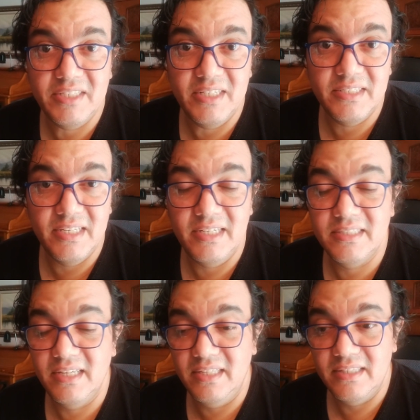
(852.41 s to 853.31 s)

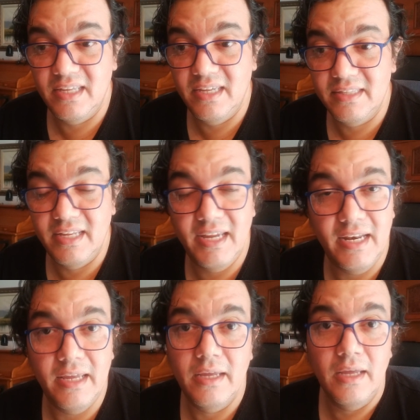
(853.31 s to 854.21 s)
HSS y
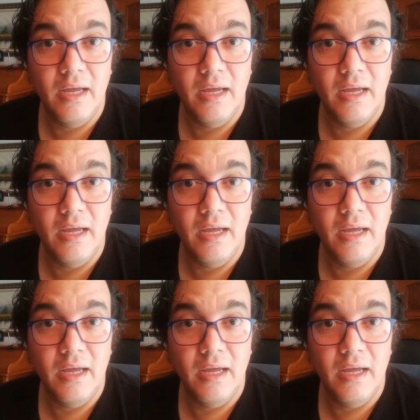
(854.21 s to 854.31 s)
TTL,